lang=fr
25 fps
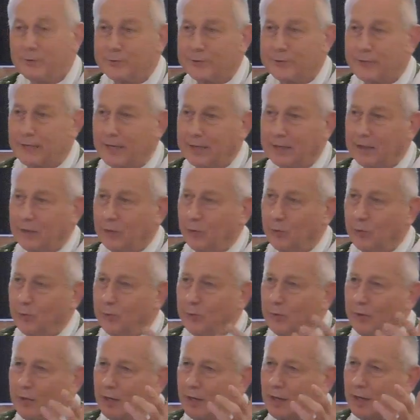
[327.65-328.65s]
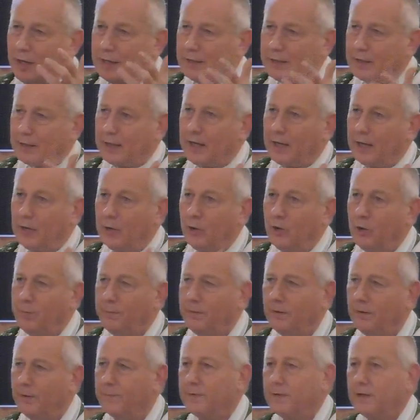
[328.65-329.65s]
pour ça que, en créant
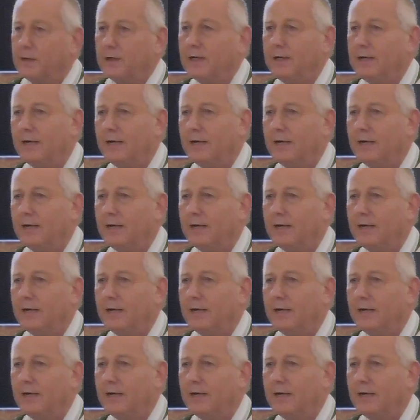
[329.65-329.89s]
l'homme,